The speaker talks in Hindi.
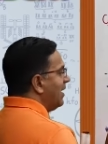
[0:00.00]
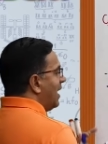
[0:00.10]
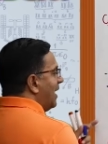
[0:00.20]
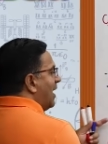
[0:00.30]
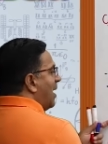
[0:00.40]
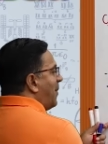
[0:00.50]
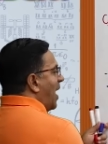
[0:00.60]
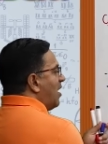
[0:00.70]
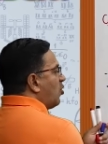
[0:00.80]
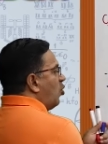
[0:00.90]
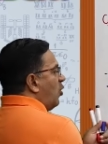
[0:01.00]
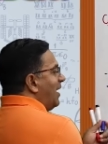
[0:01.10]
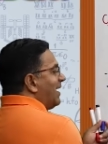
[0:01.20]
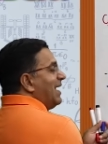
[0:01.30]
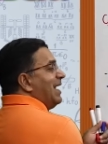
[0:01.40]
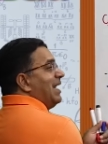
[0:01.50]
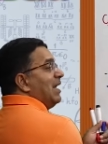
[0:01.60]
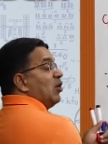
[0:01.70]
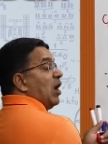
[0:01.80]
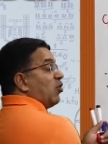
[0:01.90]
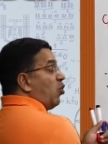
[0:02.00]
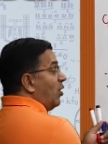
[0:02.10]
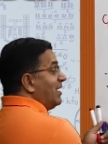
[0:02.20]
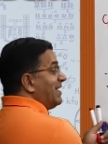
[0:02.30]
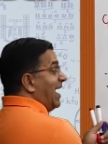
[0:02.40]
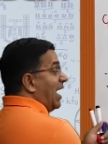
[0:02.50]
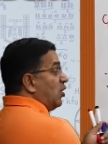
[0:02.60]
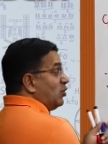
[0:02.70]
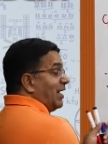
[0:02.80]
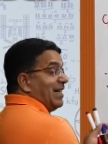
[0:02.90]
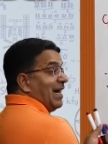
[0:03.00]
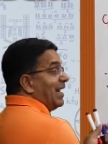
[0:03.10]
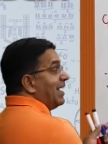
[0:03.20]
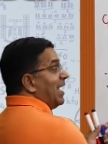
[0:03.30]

यानी अगर आप अल्कोहल की अल्कोहल से हाइड्रोजन निकालें